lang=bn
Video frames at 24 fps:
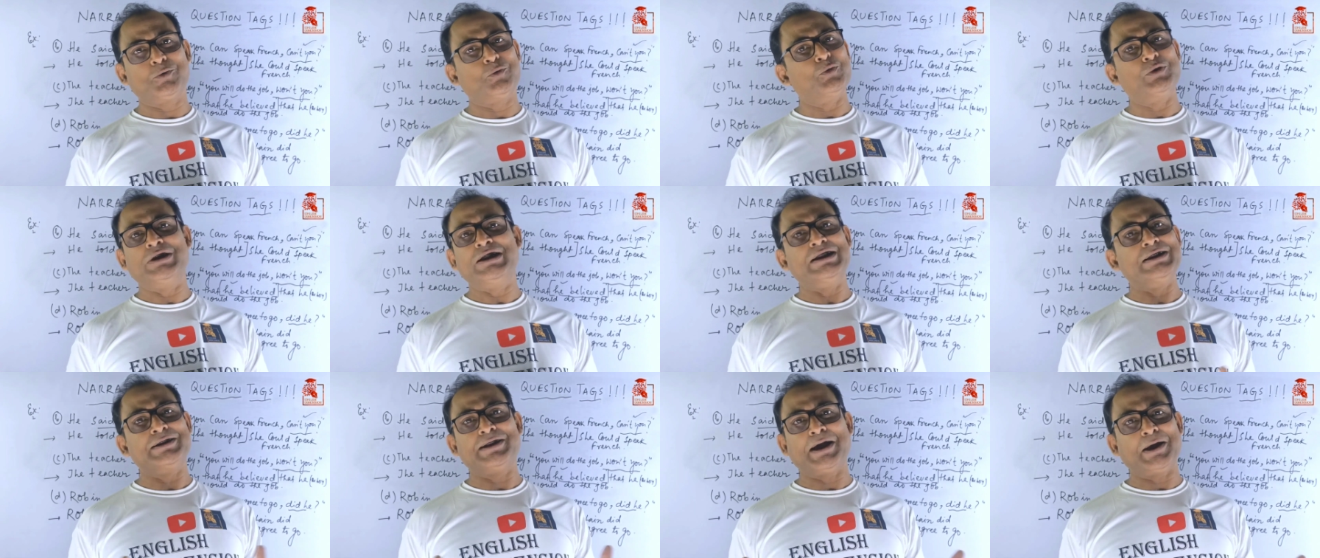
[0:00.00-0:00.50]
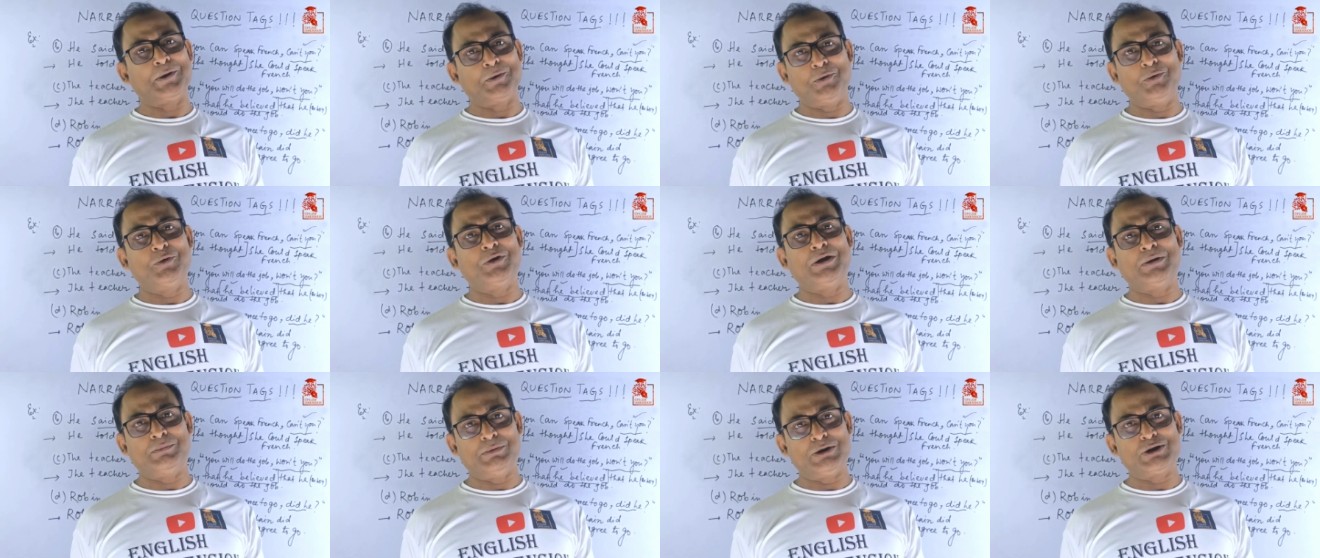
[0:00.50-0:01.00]
কঠিন
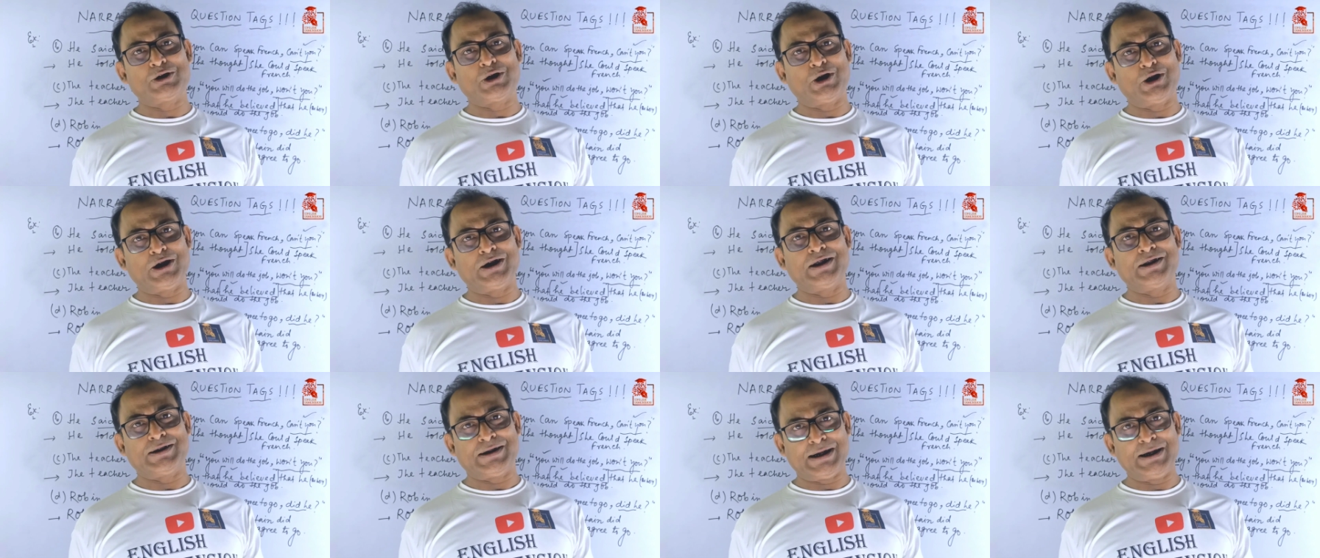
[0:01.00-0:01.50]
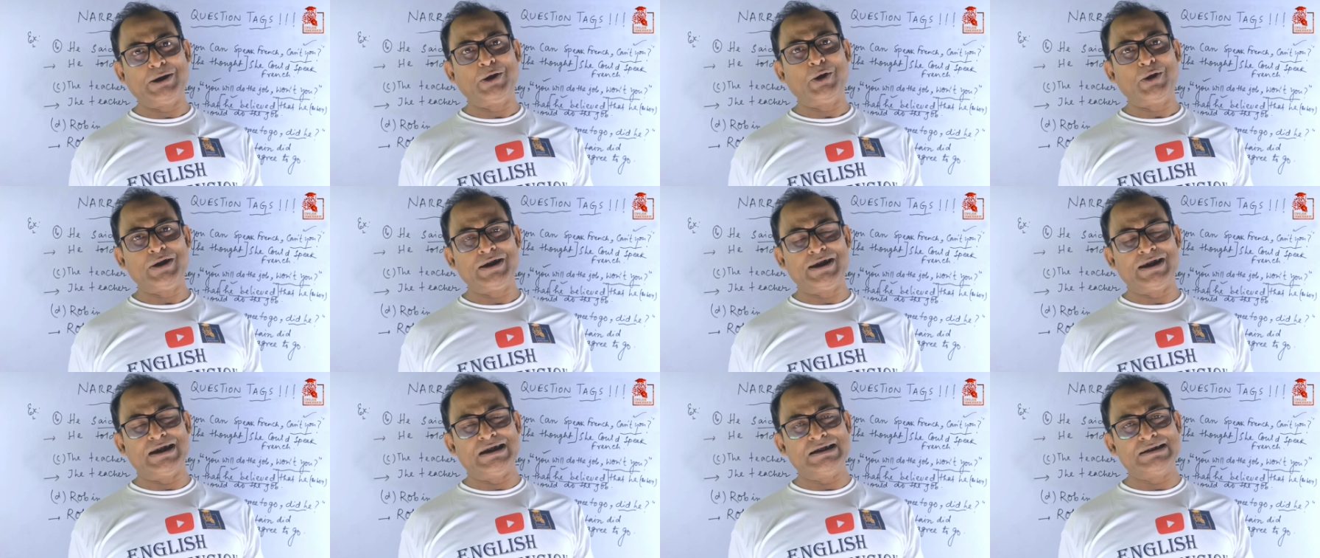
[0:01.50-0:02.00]
থাকলো না বিষয়টা তাই
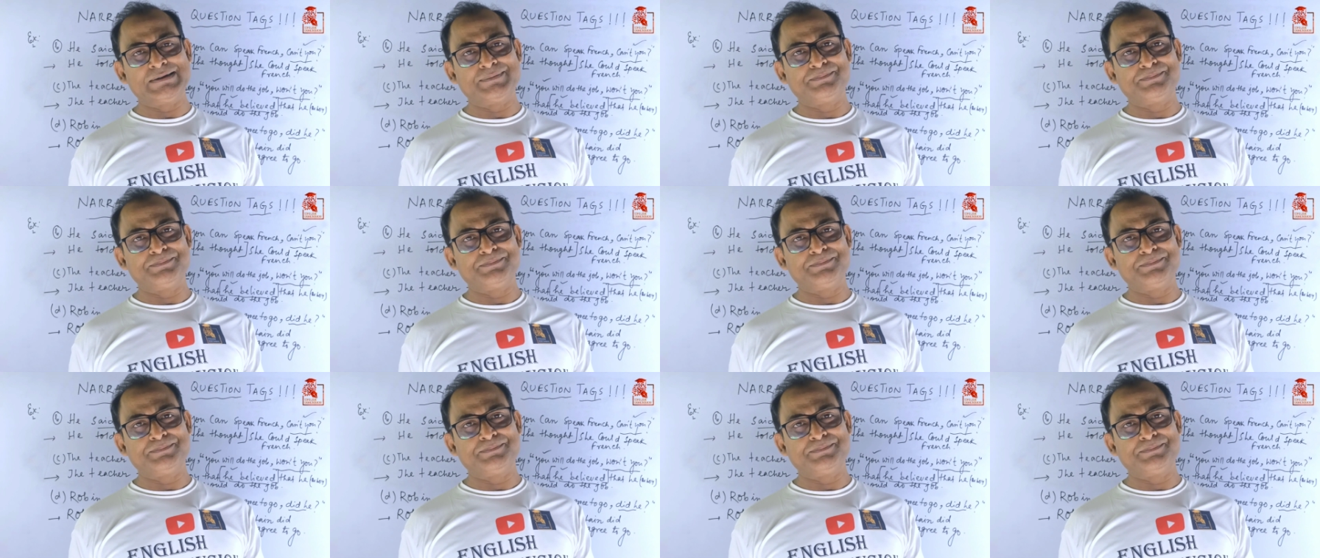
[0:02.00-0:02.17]
নয় কি